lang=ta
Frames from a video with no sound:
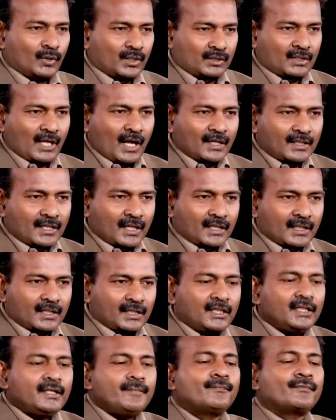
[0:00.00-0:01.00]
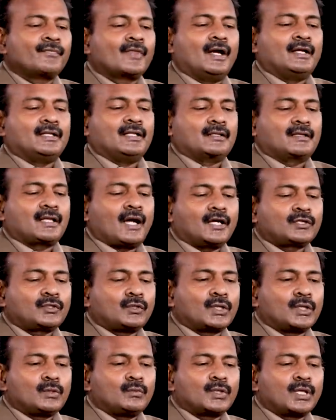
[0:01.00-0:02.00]
ஒரு தாட் இருக்கு அந்த
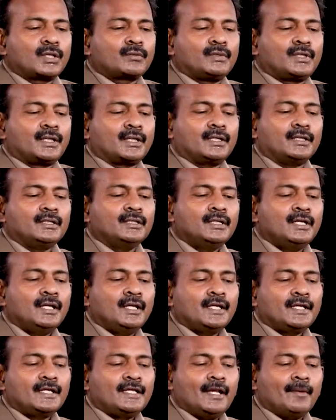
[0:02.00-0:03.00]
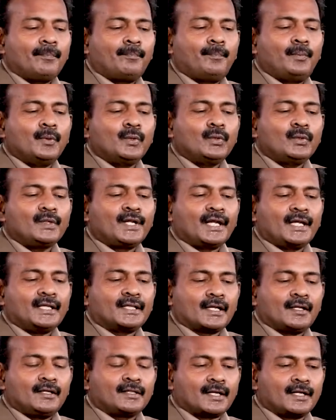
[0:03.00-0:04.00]
தாட்டோட உணர்வு இருக்கு எப்போ நீங்க
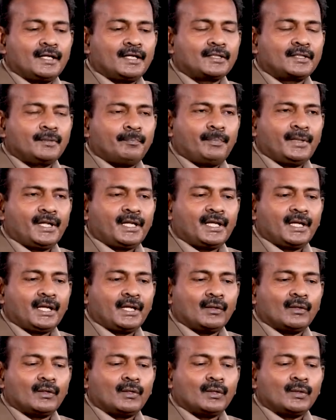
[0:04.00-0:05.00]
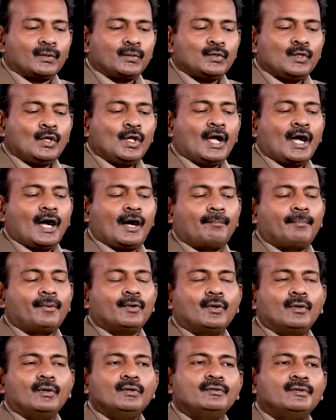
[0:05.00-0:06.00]
இதெல்லாம் ரெண்டுத்தையும் பிரிக்கிறீங்களோ
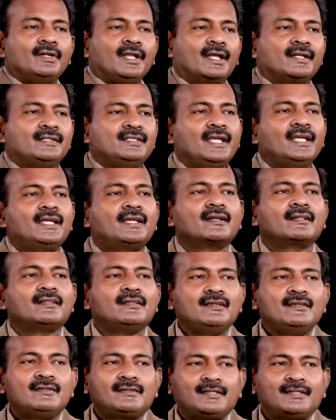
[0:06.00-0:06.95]
அப்போ நீங்க ஜெயிக்கிறது